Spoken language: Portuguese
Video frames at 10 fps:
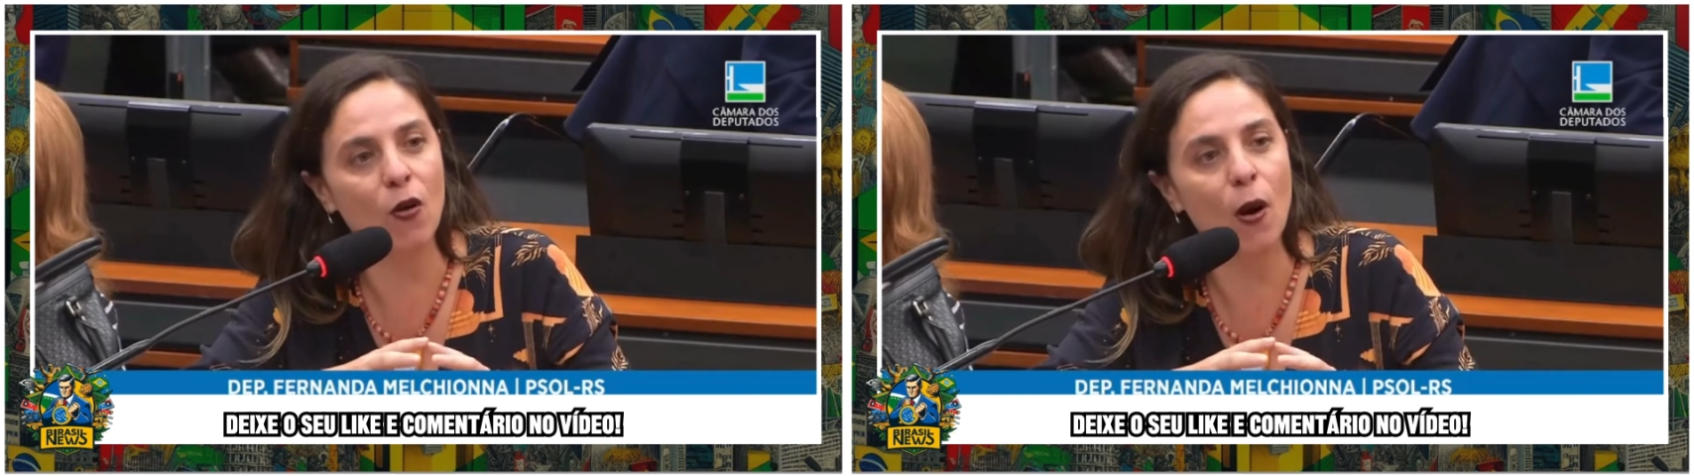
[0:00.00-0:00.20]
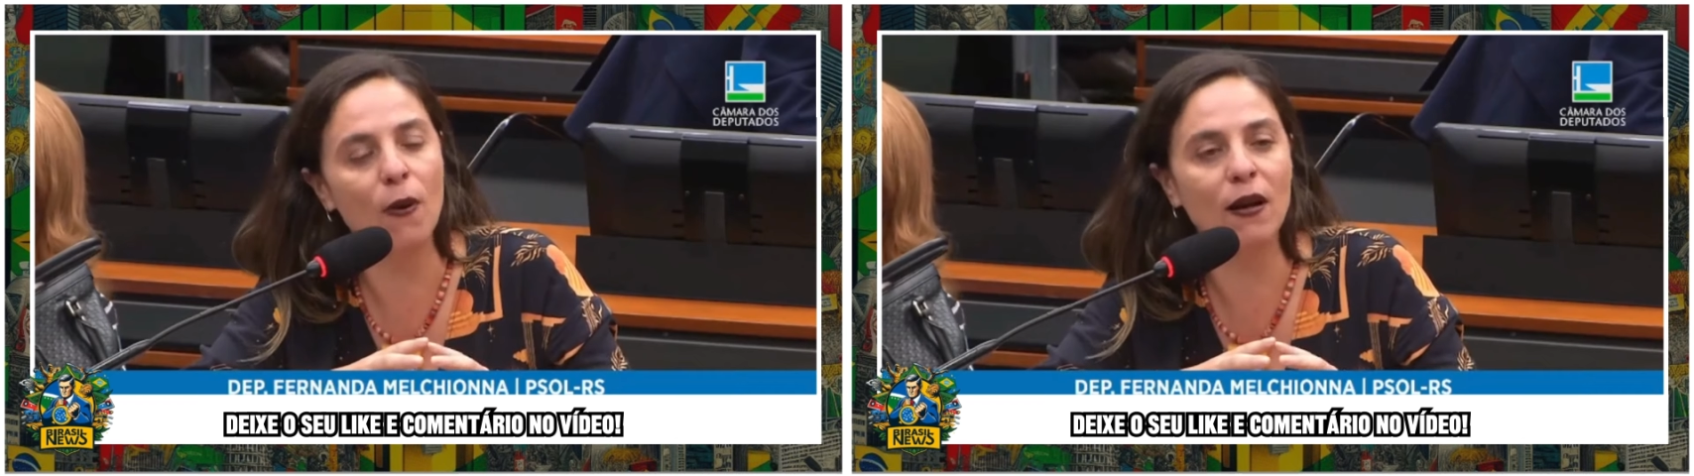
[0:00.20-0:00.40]

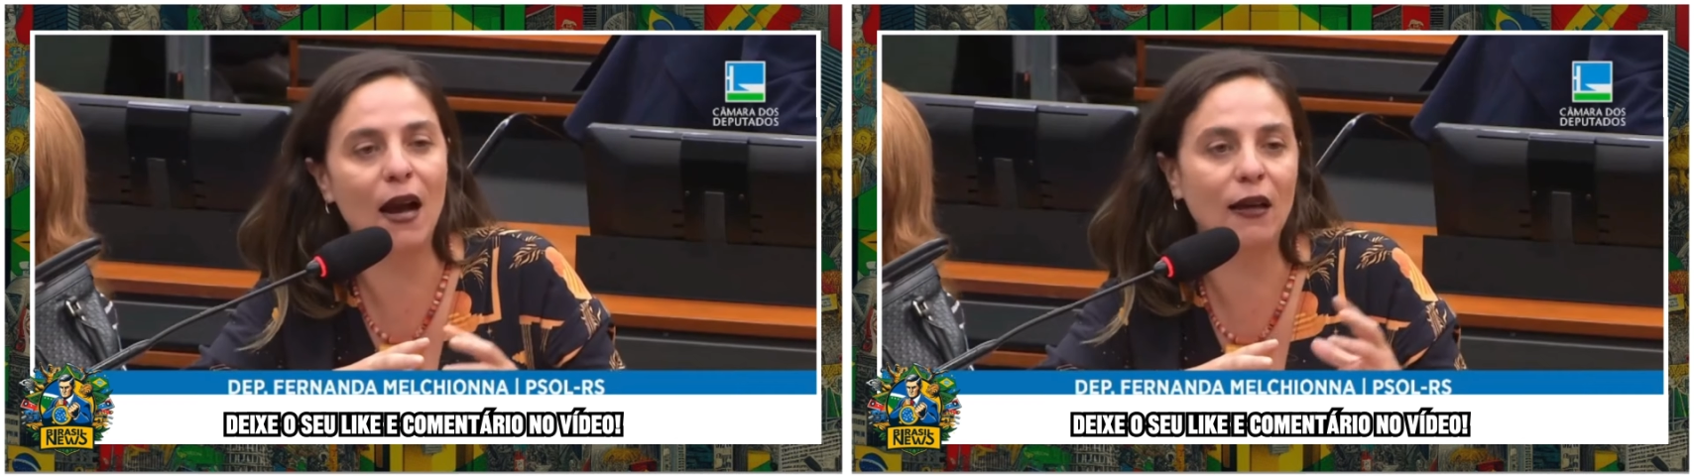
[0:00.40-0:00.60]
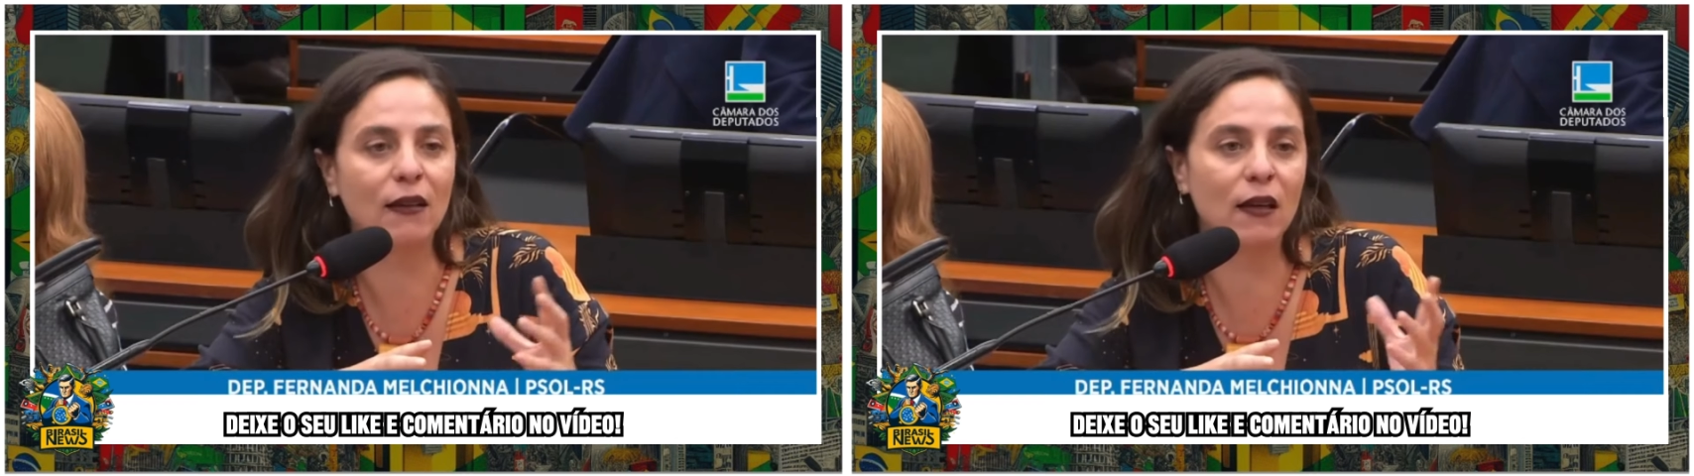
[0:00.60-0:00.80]
com a
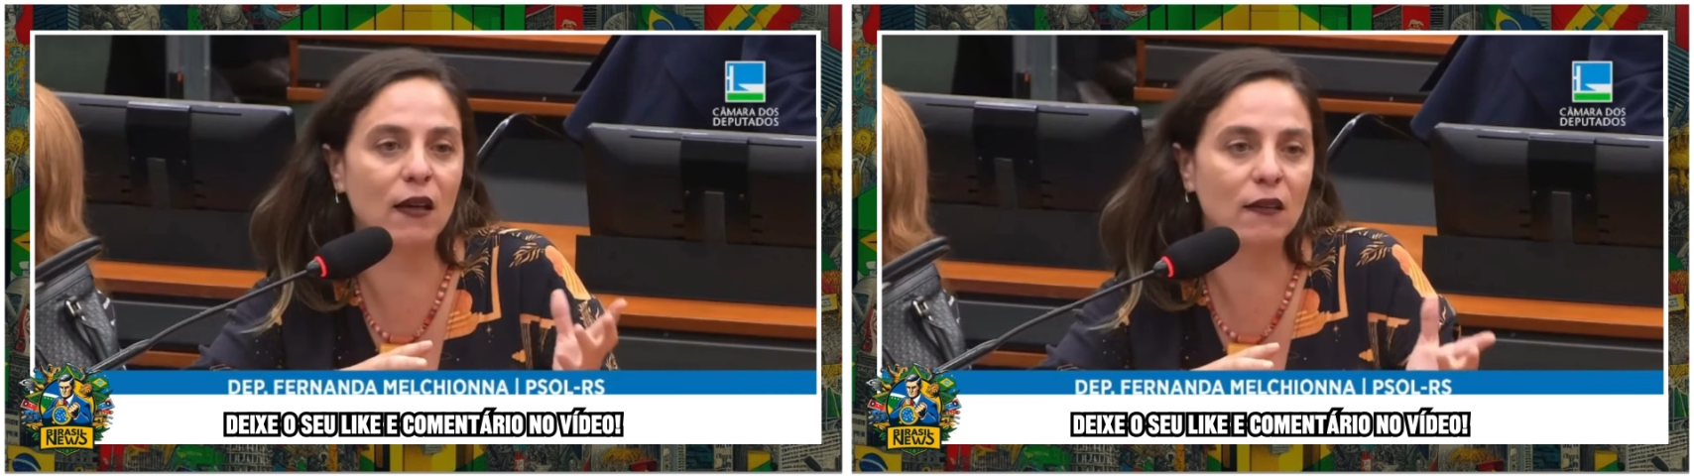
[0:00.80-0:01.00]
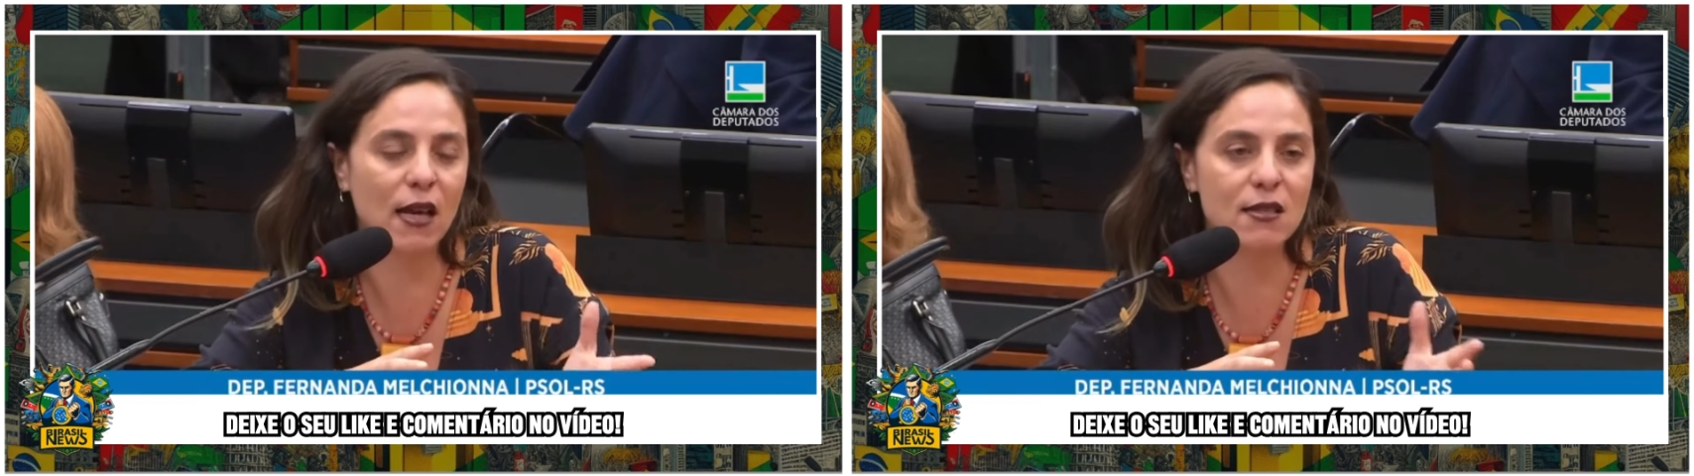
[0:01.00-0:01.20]
bancada da